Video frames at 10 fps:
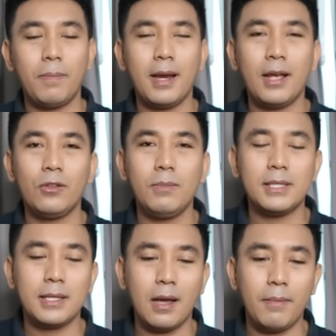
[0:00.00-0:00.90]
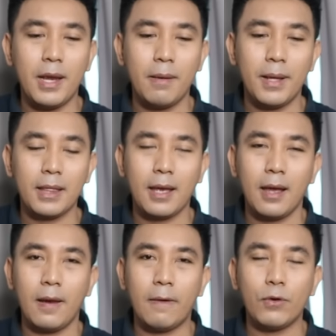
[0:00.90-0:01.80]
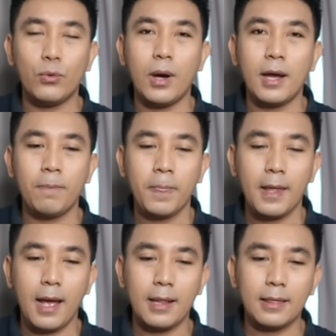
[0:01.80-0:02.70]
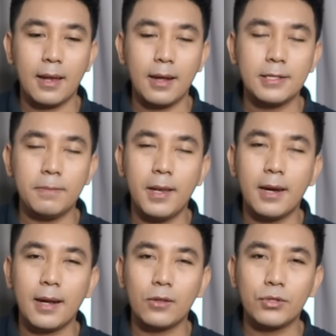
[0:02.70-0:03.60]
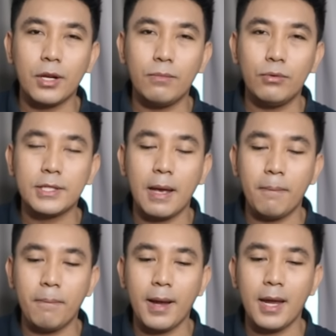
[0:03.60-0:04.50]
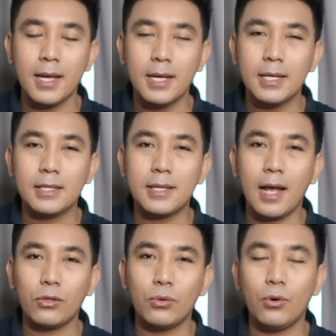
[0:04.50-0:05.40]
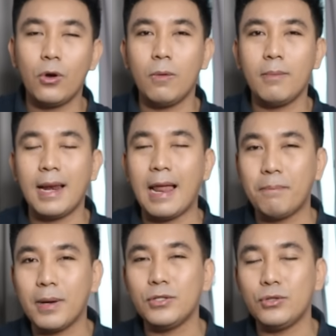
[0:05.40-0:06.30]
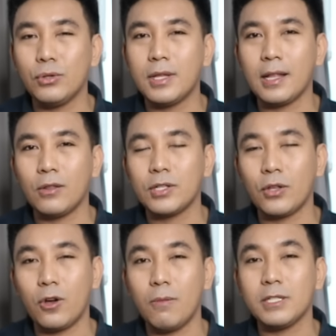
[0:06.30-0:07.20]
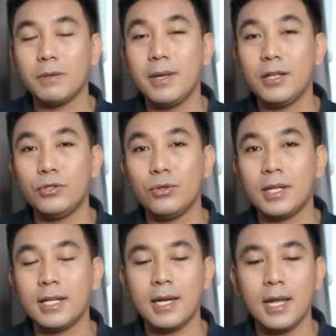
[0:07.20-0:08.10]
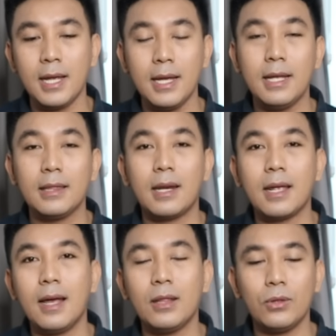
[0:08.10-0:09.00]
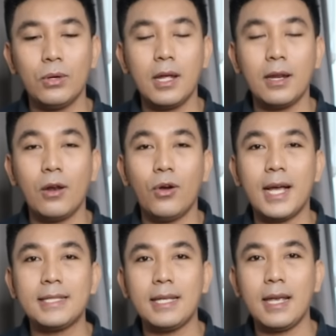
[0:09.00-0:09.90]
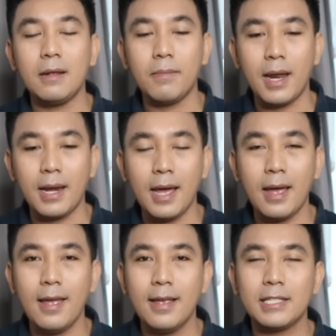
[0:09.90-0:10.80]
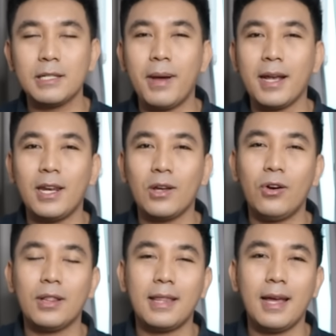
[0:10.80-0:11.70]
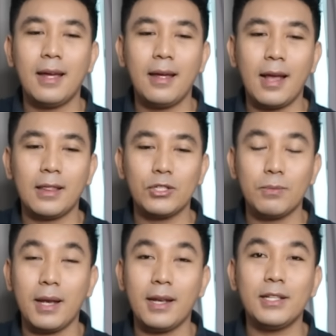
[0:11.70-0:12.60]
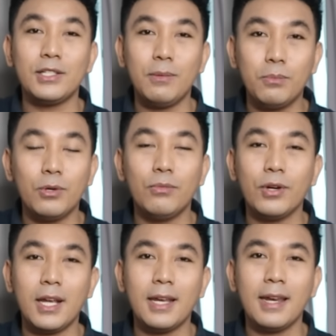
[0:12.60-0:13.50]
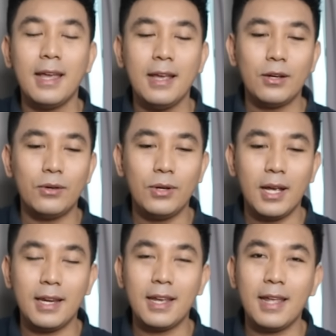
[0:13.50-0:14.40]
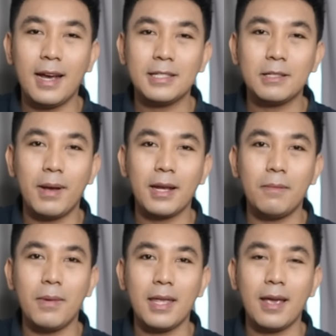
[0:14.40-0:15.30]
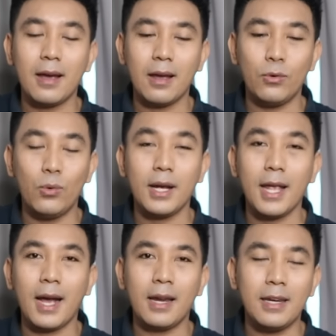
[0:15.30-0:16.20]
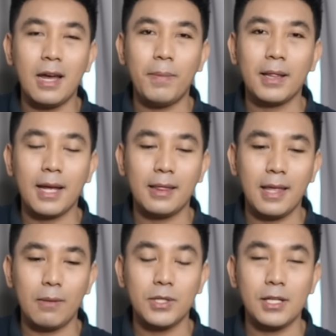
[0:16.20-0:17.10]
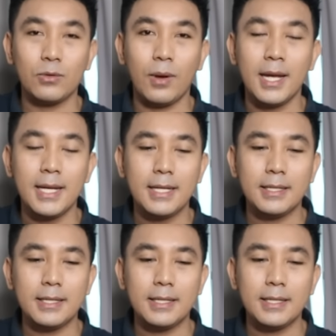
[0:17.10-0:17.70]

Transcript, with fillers: kepala itu bisa mendapatkan uang antara 900 ribu sampai 1,8 juta atau 1,9 juta. Jadi tergantung dari lokasinya di mana, semakin kota atau semakin sibuk mungkin dugaannya ini akan semakin banyak uang yang akan didapatkan tiap siswa.